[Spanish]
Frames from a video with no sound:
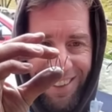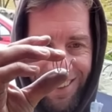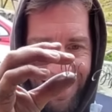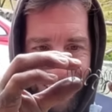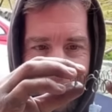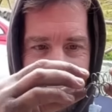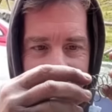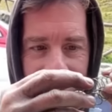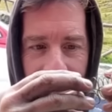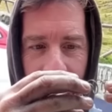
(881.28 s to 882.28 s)
Qué
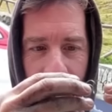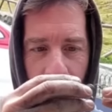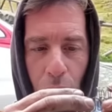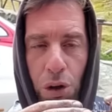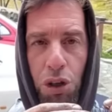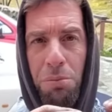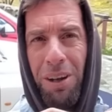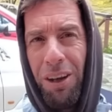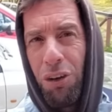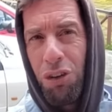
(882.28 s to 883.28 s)
bueno, hermoso que
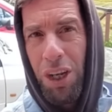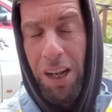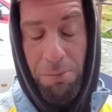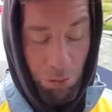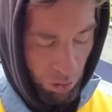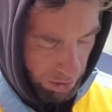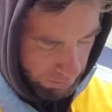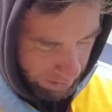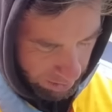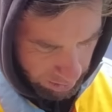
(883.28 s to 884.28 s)
encontraste el
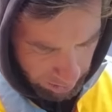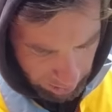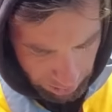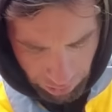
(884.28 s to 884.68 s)
problema.